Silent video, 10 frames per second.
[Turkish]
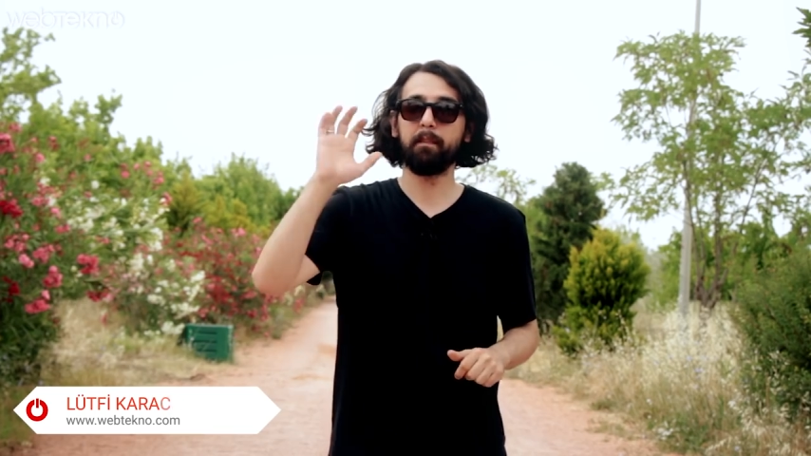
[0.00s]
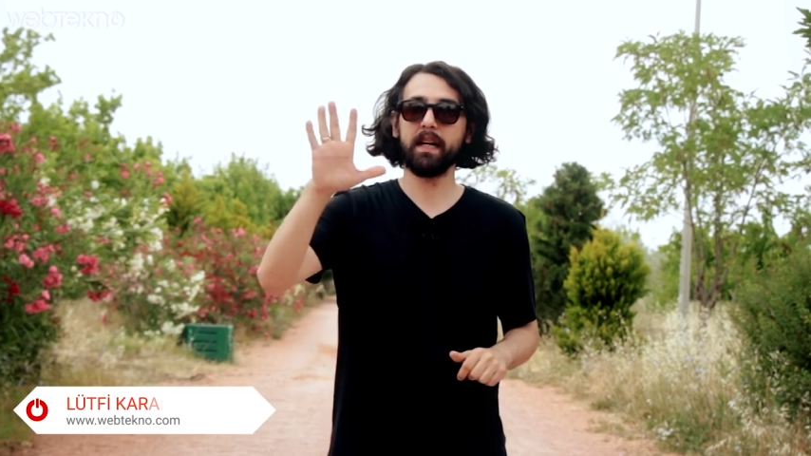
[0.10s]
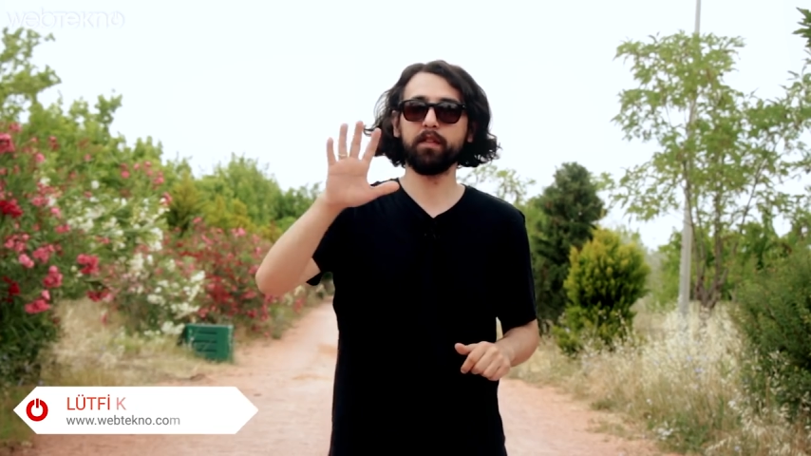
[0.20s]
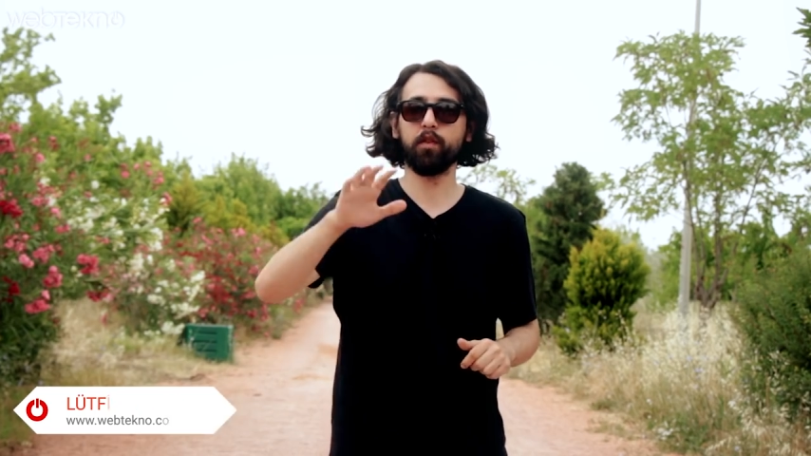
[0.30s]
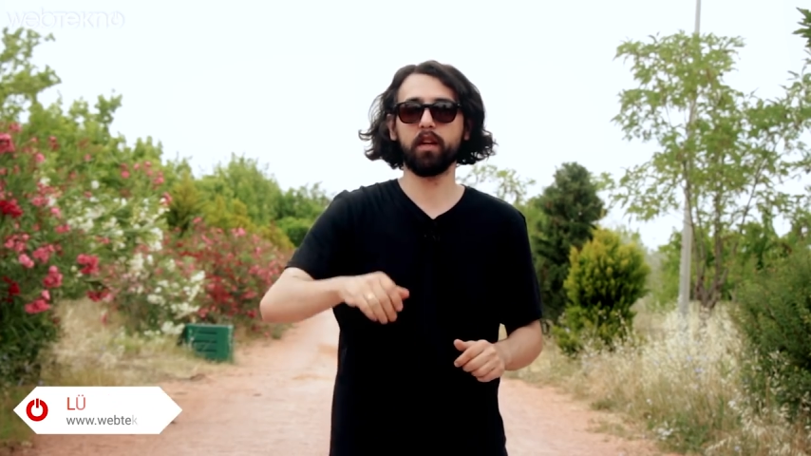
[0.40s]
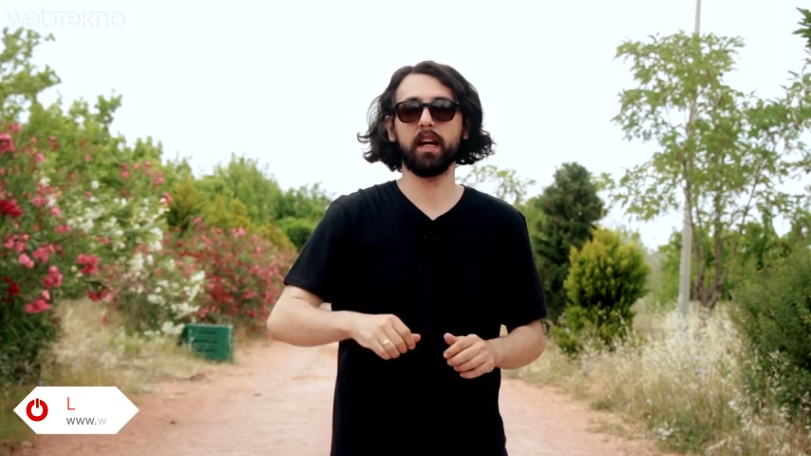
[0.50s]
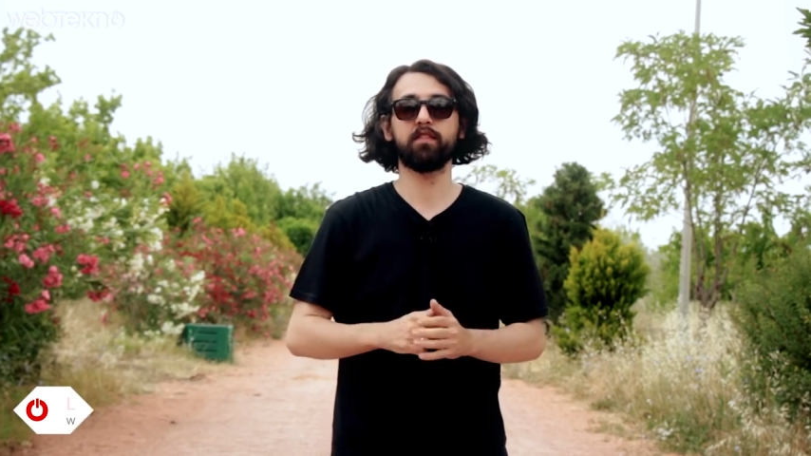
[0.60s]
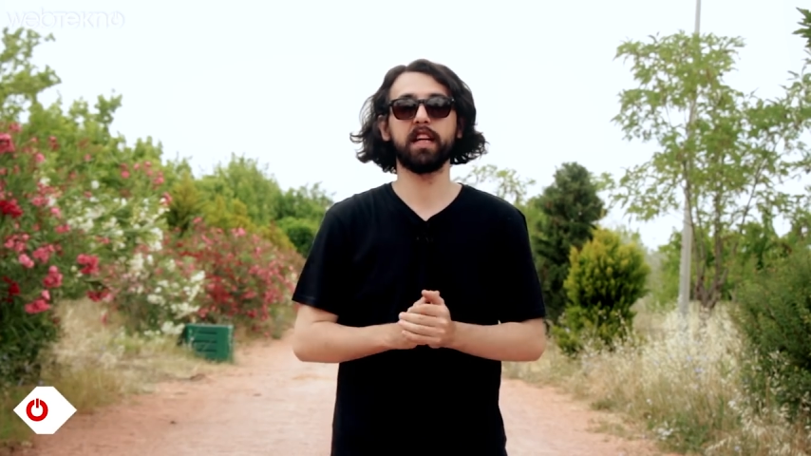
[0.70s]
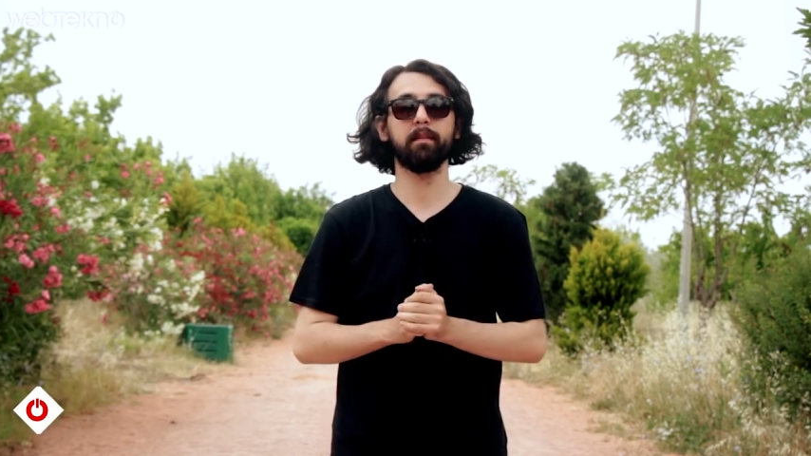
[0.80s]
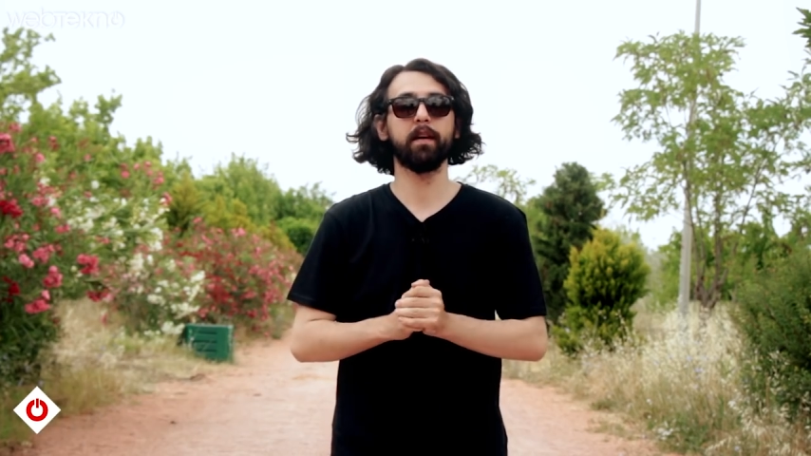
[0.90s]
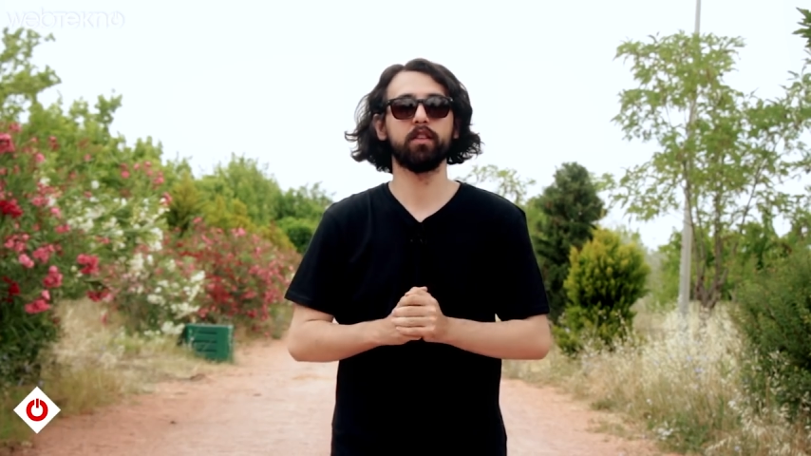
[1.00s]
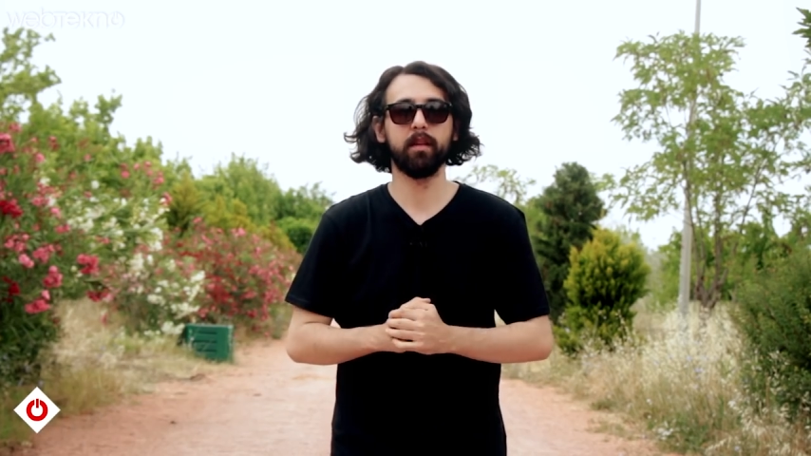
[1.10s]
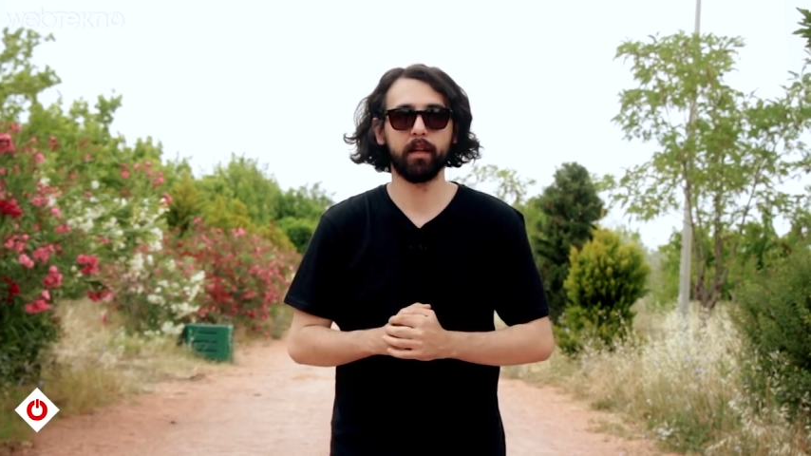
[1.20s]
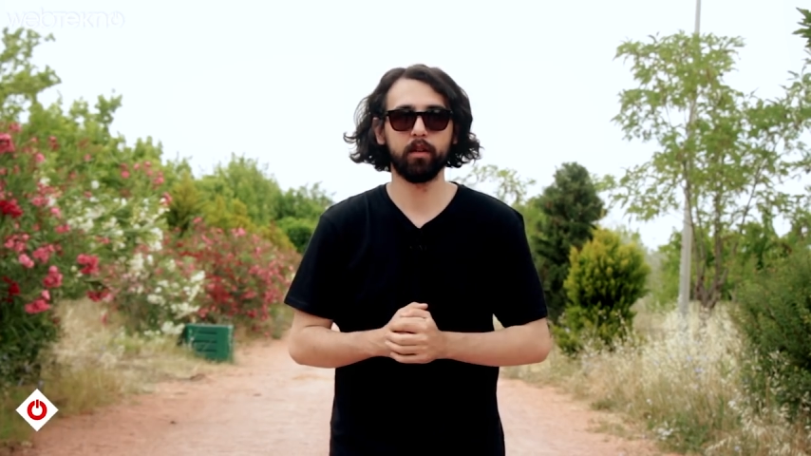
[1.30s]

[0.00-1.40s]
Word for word: 5 fotoğraf çekme yöntemi